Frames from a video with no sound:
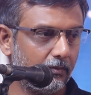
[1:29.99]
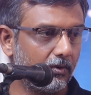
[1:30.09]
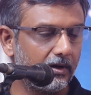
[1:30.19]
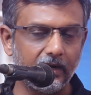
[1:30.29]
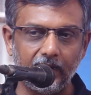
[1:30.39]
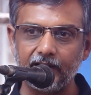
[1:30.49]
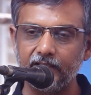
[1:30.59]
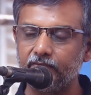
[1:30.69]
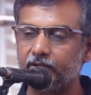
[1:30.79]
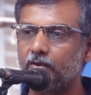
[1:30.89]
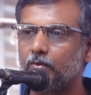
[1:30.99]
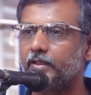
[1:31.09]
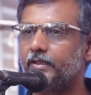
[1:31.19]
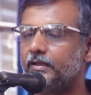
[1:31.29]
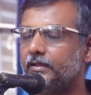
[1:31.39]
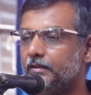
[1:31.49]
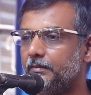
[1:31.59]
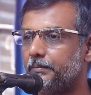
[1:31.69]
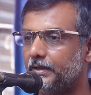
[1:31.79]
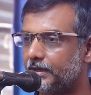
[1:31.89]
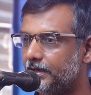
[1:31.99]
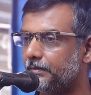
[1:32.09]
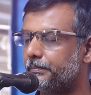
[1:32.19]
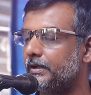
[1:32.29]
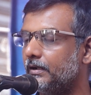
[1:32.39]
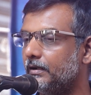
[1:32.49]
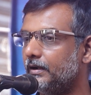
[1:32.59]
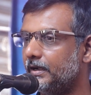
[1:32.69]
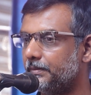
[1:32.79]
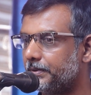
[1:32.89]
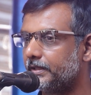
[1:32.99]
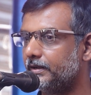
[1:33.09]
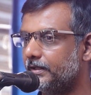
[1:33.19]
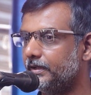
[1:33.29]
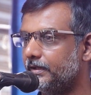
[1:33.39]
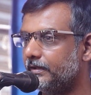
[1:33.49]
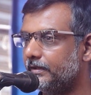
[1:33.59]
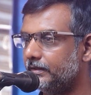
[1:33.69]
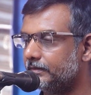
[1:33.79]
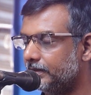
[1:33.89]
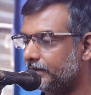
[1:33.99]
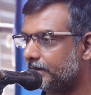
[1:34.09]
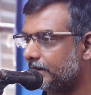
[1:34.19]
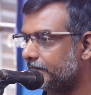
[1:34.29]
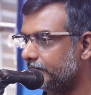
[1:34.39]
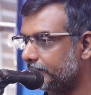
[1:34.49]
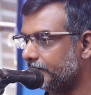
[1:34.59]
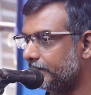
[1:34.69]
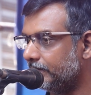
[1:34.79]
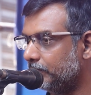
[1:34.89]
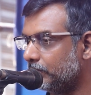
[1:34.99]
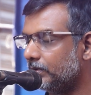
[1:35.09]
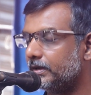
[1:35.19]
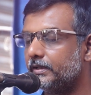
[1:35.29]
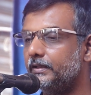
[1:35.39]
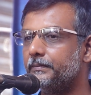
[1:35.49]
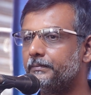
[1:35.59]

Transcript: உங்கள் அனைவரினுடைய பங்களிப்பின் அடிப்படையிலே இந்த கடை இங்கே உருவாகி